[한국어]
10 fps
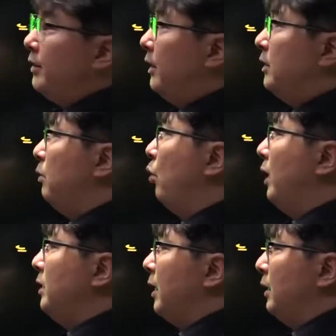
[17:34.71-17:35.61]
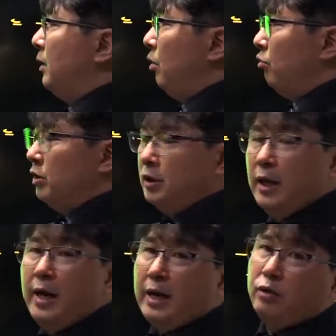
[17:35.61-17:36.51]
근데 이제 노란색 같은 경우는
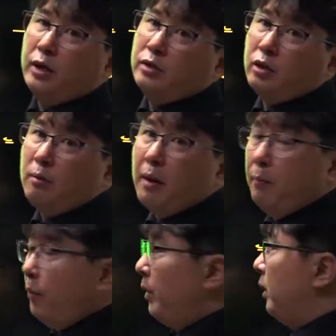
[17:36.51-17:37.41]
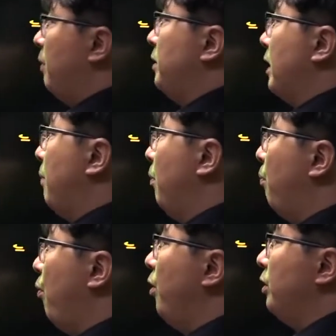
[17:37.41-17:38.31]
해설에 썼던 방법이기 때문에 제가 한번
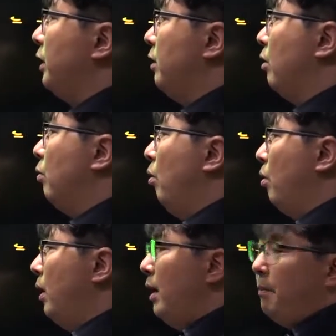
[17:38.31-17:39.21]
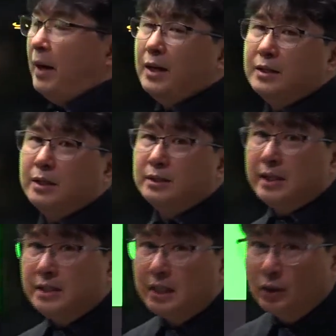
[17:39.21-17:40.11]
보여드린 거고 빨간색은
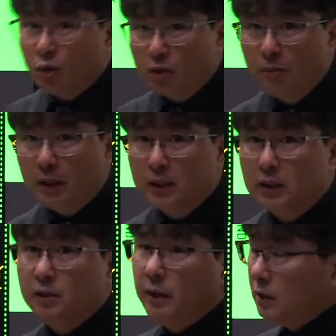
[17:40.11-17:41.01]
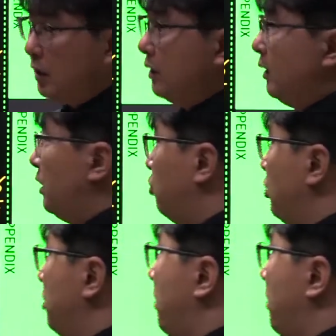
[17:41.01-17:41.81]
센스가 조금만 있으시면 찾아내실 수 있는